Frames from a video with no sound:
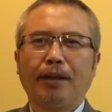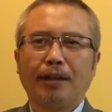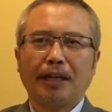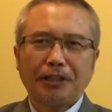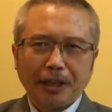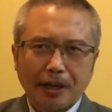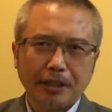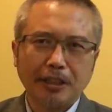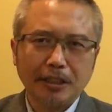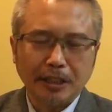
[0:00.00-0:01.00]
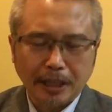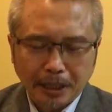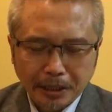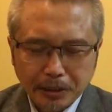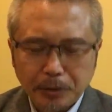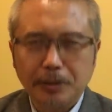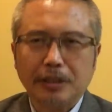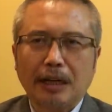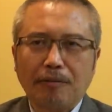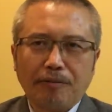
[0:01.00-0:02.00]
那第二个阶层呢，就是
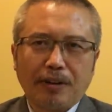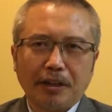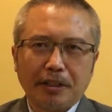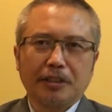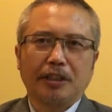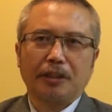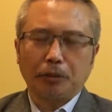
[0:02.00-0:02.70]
南方各省的，